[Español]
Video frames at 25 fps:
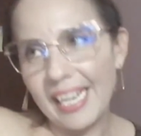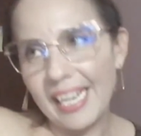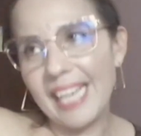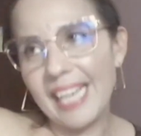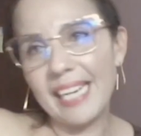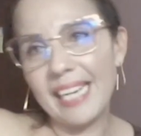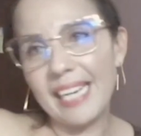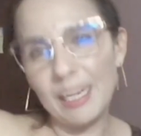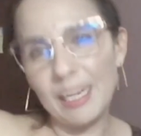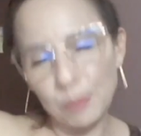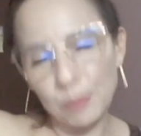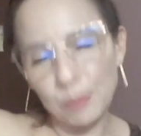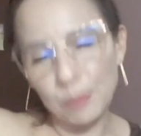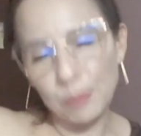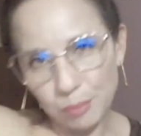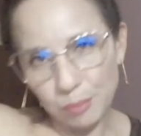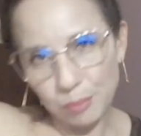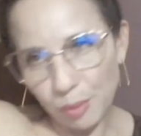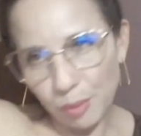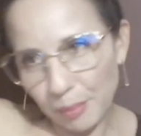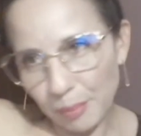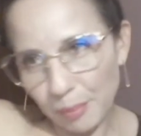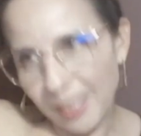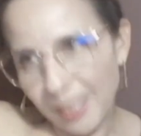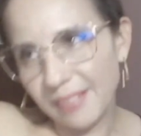en algún
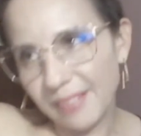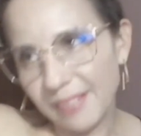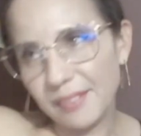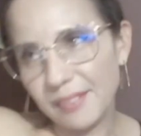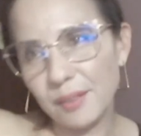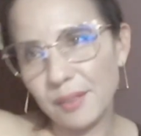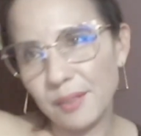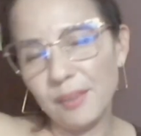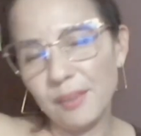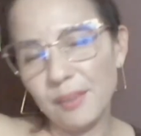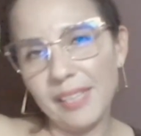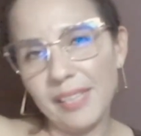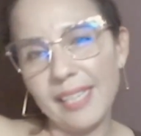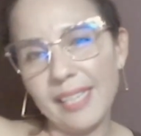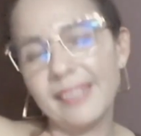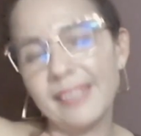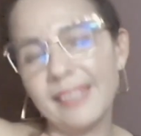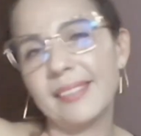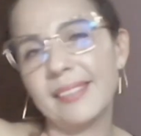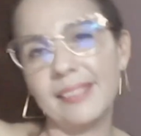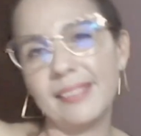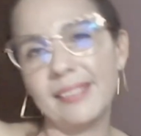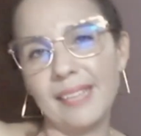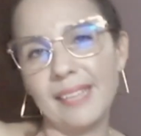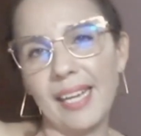momento,
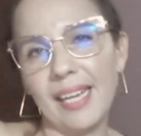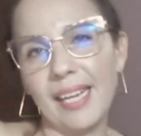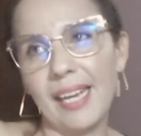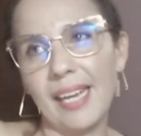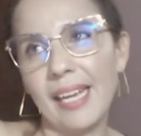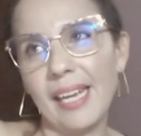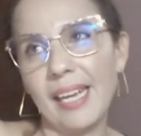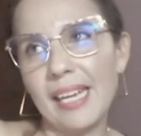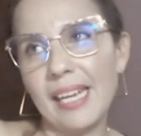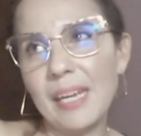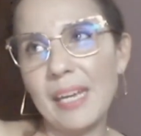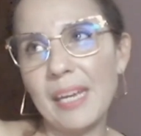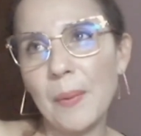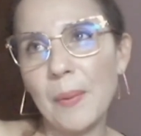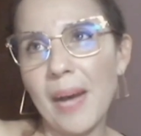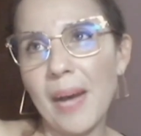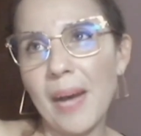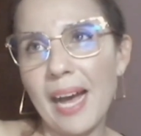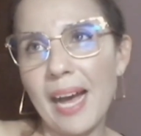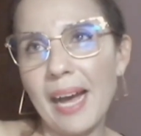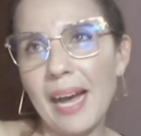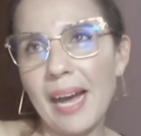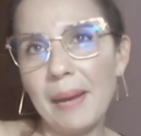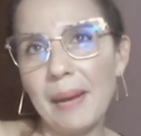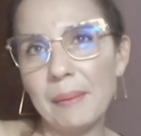este,
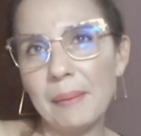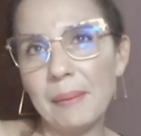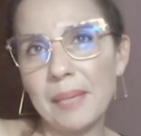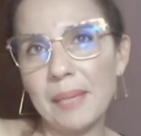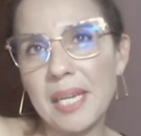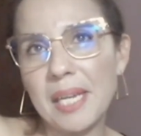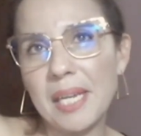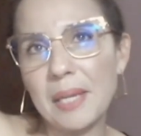iba,